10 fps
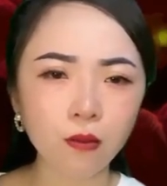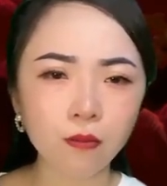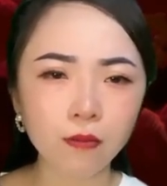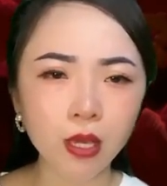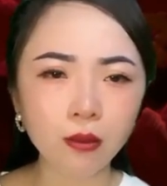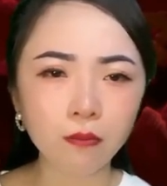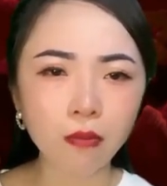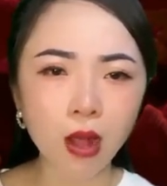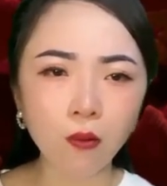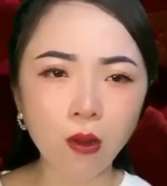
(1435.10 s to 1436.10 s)
Mình
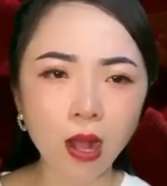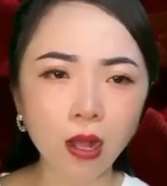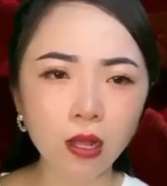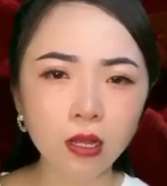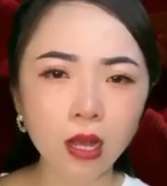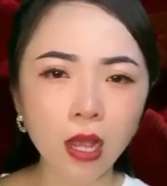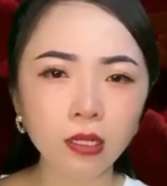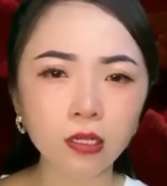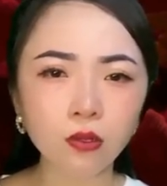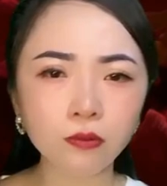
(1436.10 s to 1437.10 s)
bàng hoàng,
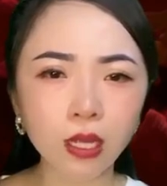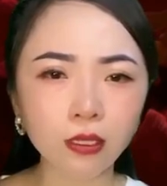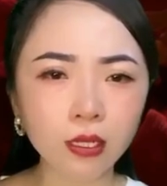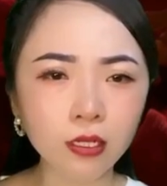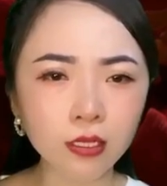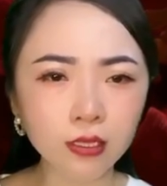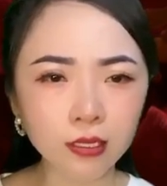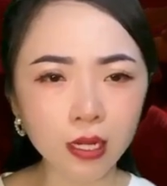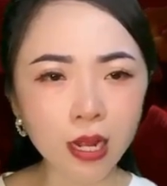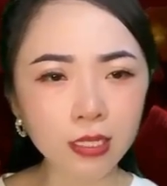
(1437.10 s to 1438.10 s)
anh không thể tin những
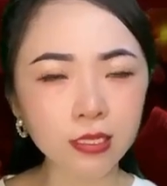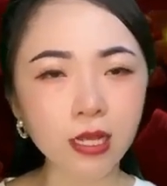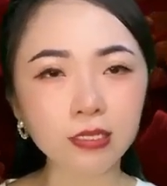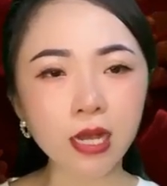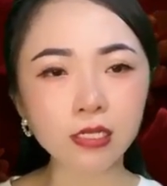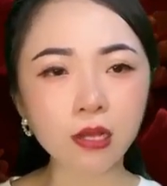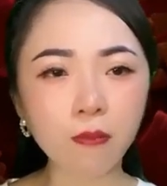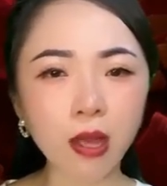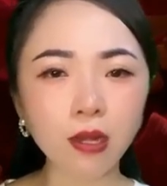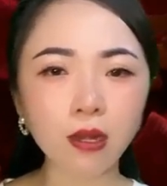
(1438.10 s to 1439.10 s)
gì đang xảy ra trước
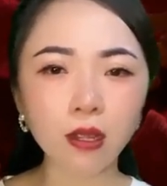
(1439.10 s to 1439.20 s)
mắt.